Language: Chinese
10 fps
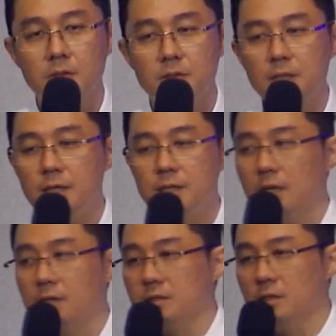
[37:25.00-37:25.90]
经历这
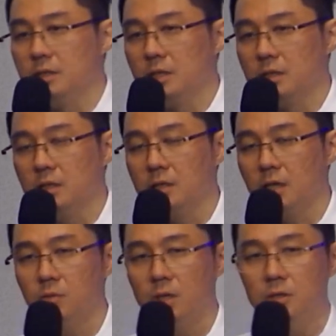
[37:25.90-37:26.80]
样子的这个
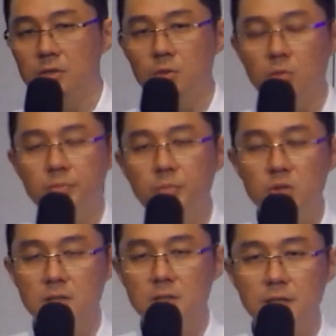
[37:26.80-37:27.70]
瘫痪的受苦，不
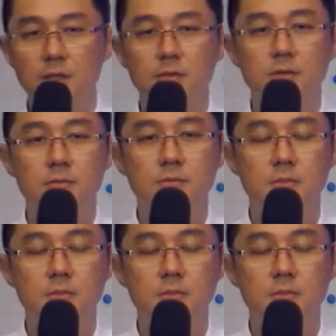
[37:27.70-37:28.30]
只是你一个人，